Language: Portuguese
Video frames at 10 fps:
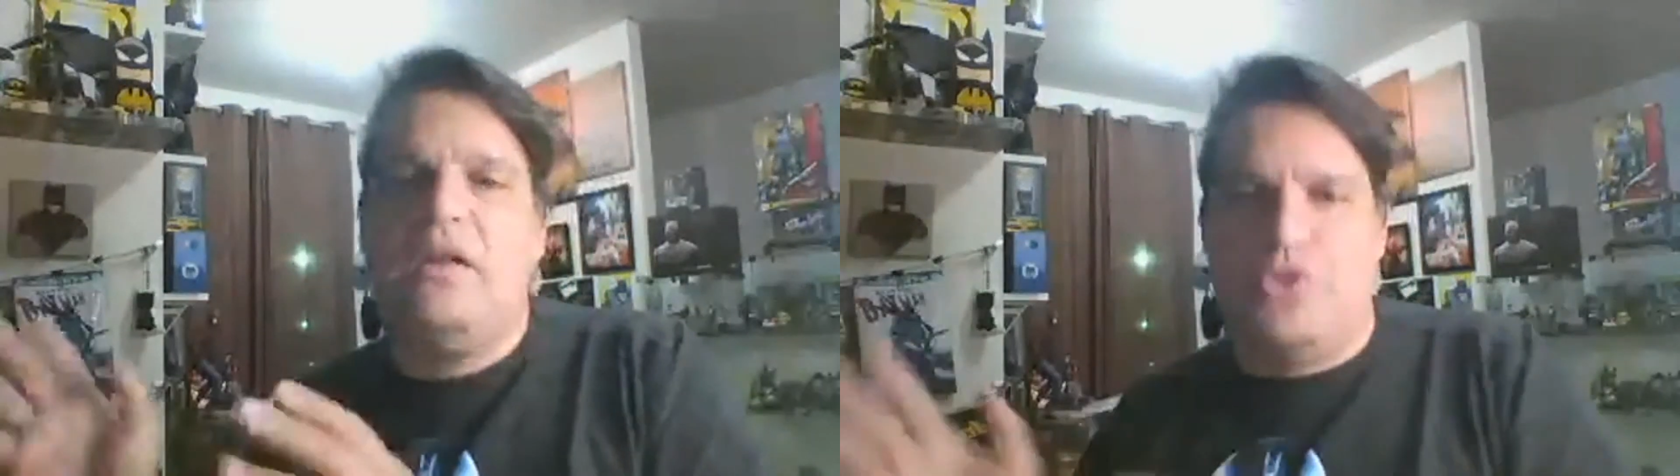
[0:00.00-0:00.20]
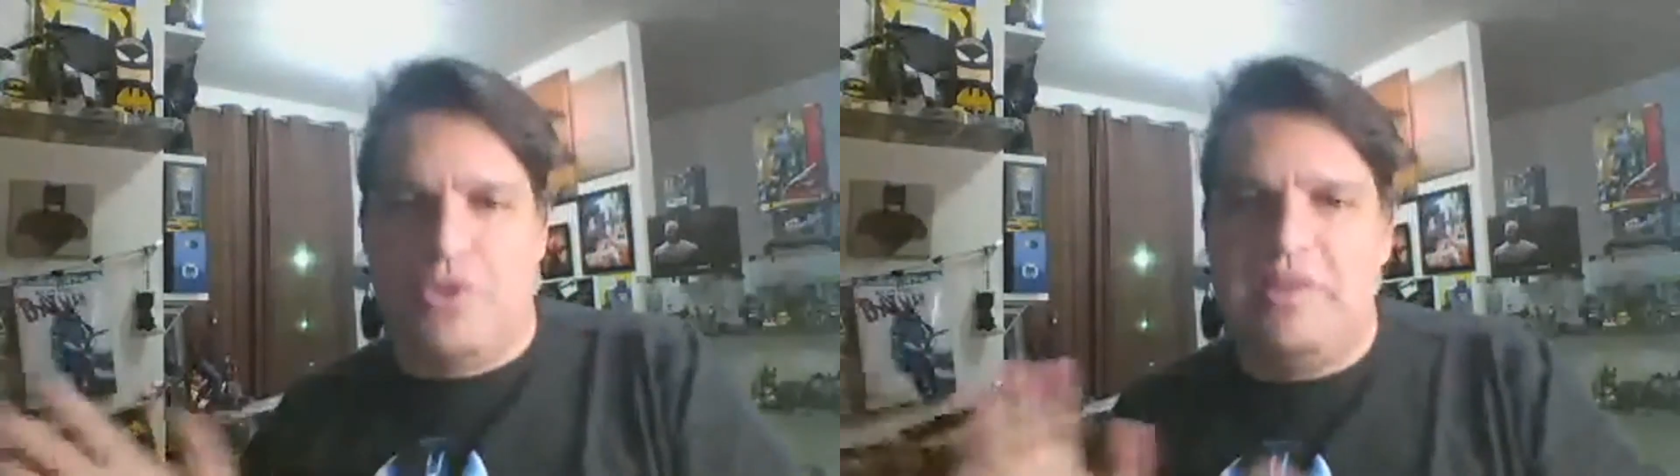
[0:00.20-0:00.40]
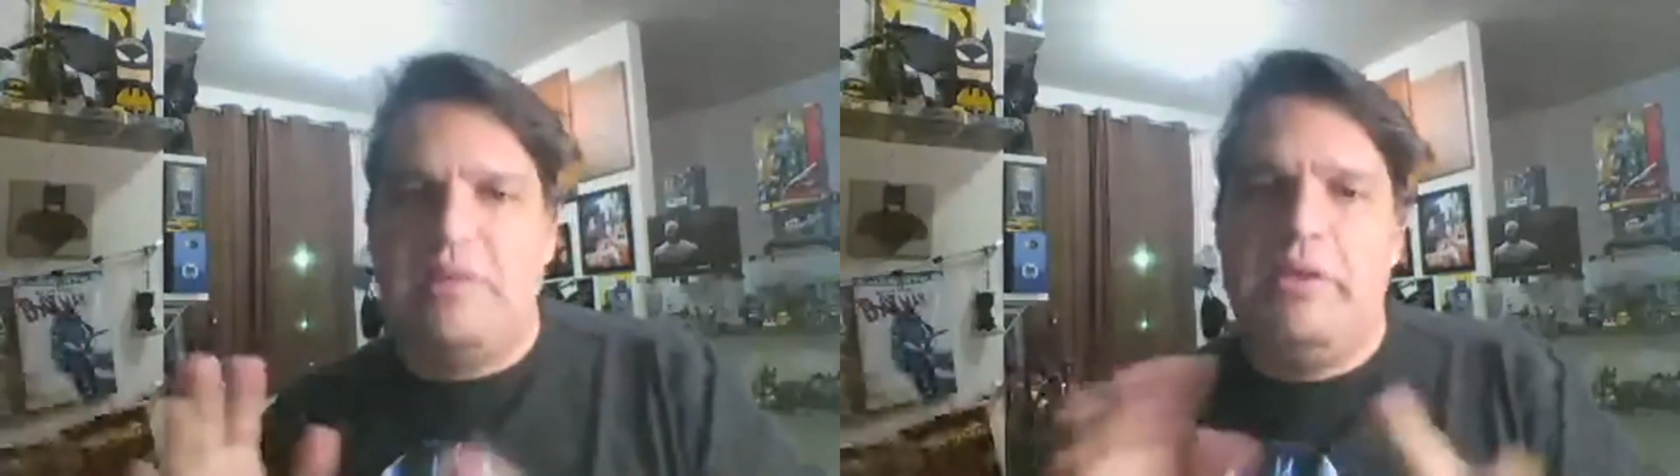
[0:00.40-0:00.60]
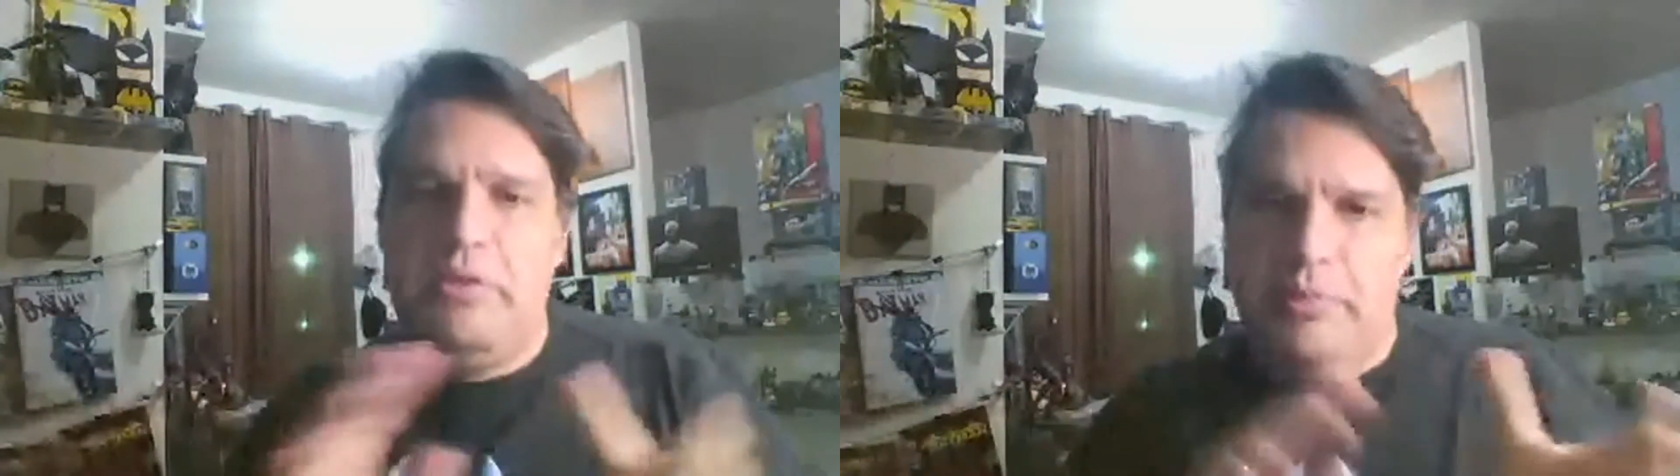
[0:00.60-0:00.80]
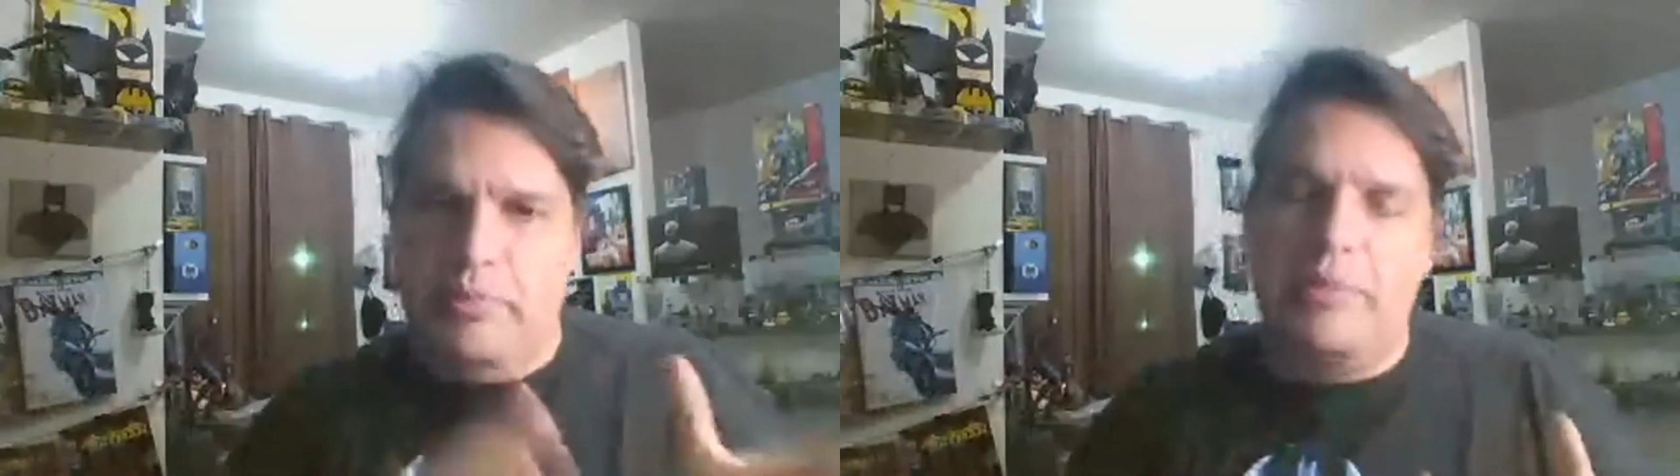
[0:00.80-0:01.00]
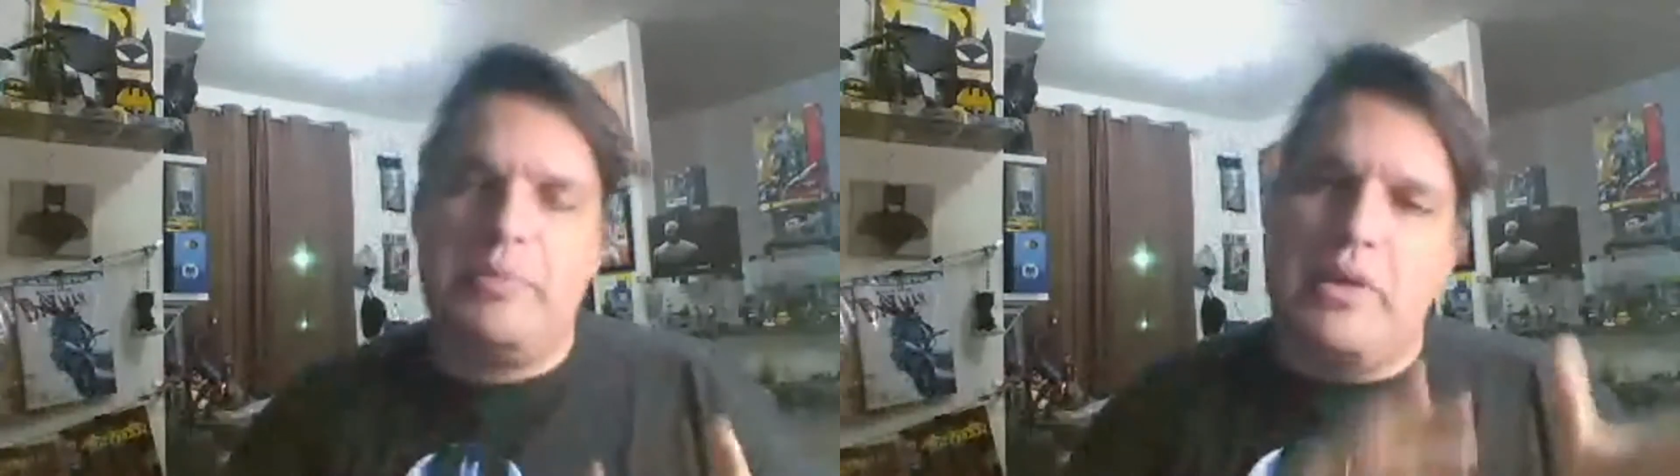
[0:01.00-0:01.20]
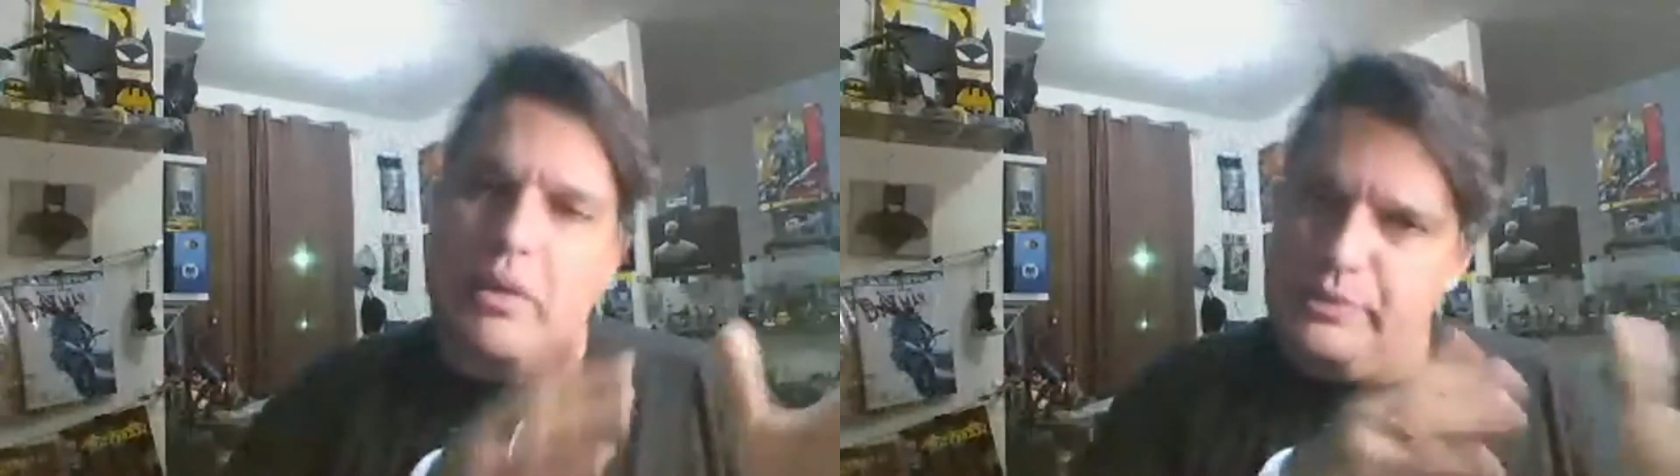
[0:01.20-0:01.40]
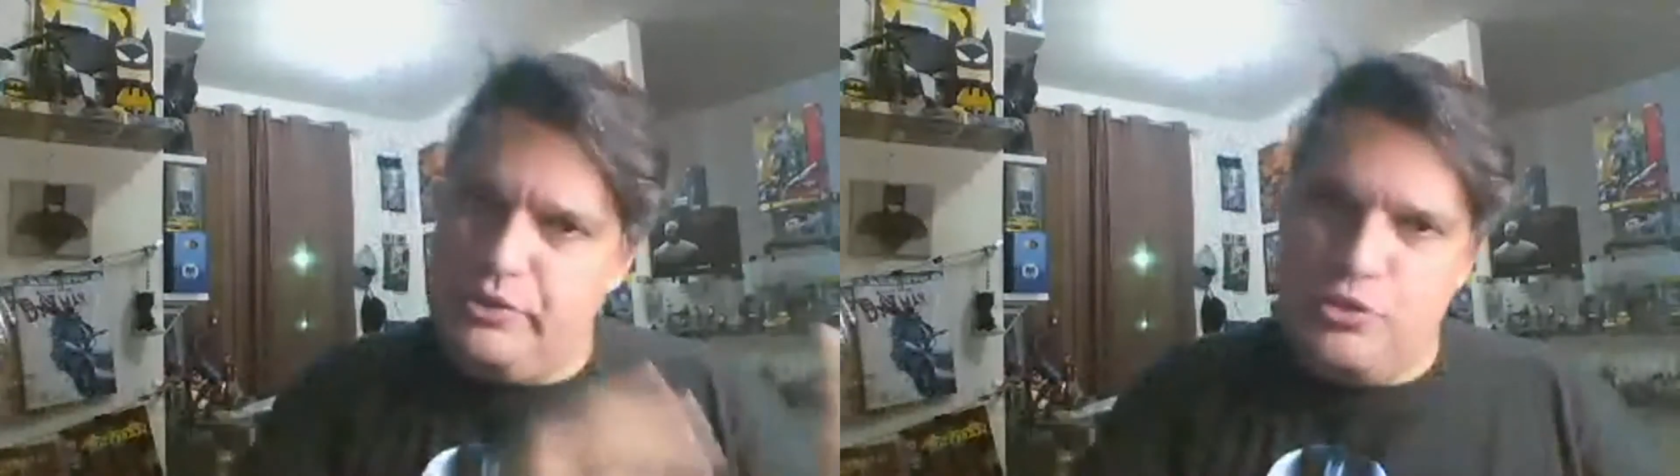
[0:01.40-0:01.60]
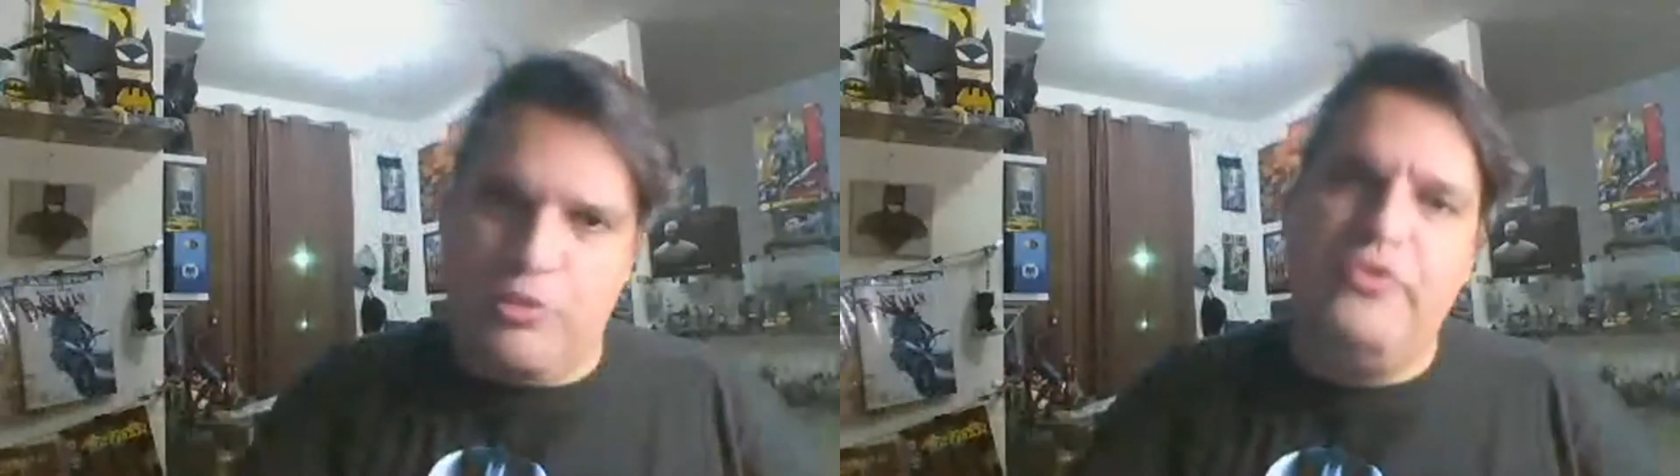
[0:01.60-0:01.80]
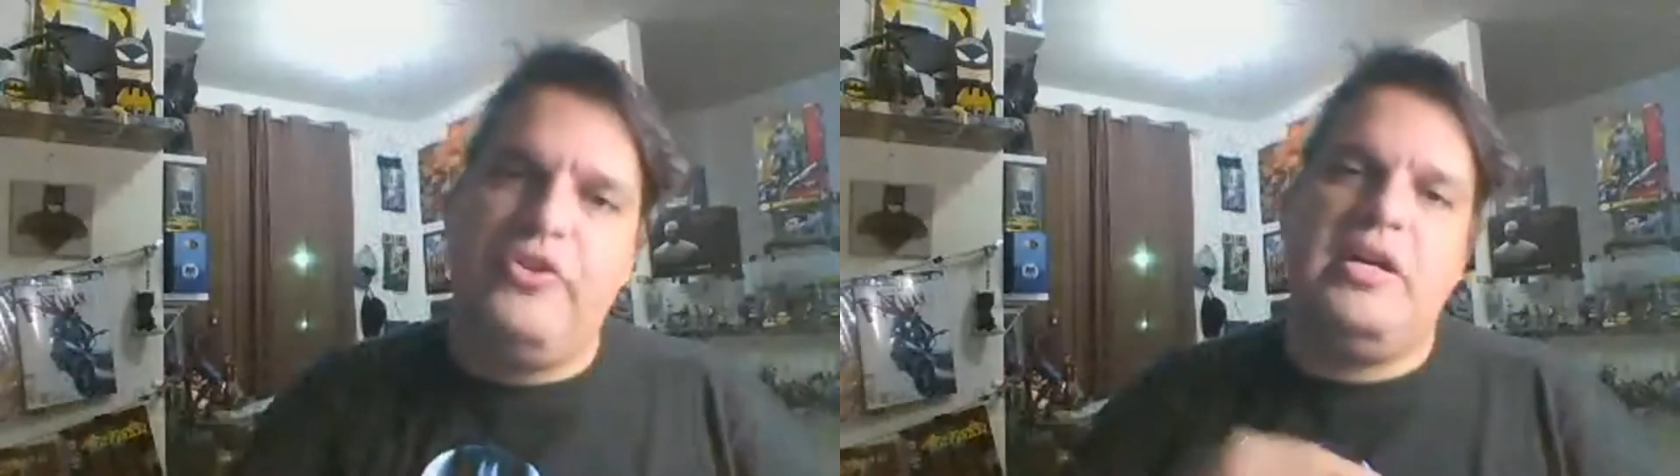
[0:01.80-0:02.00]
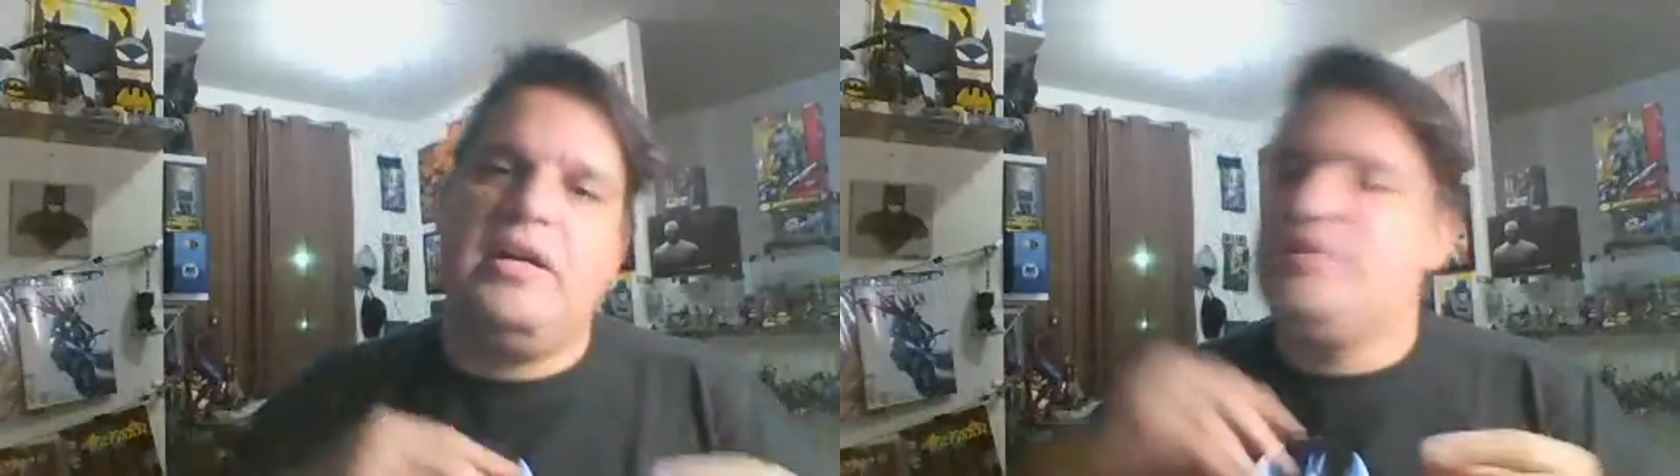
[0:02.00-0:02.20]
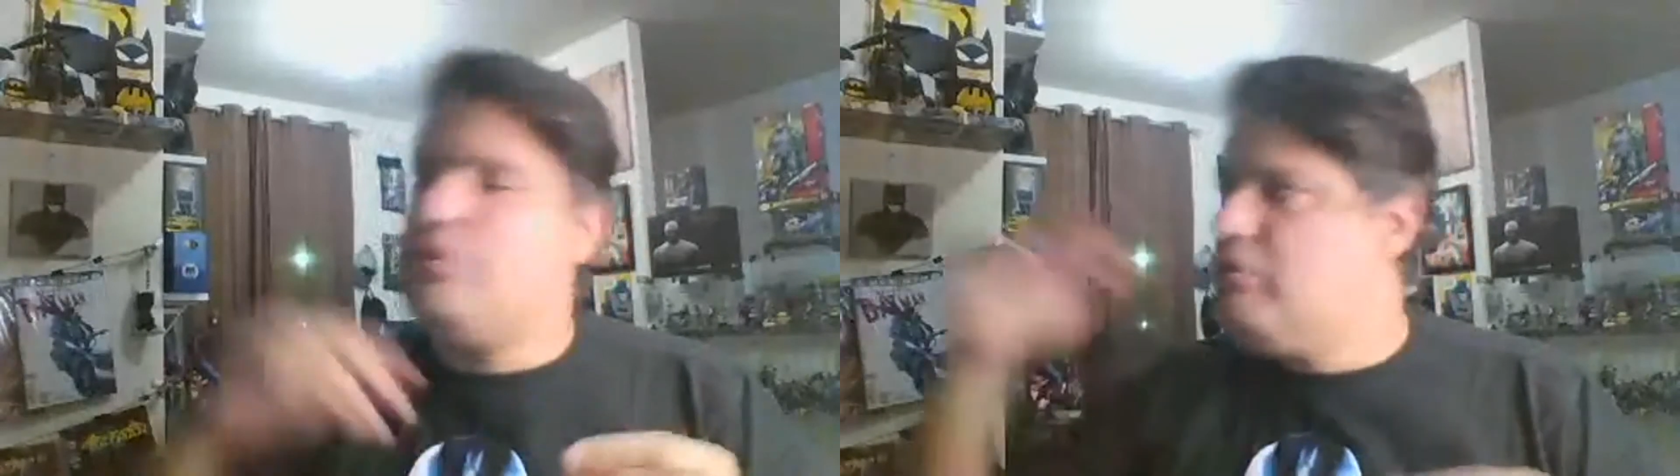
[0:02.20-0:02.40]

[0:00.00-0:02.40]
ela continua trabalhando por mim, porque ela é uma pessoa de confiança.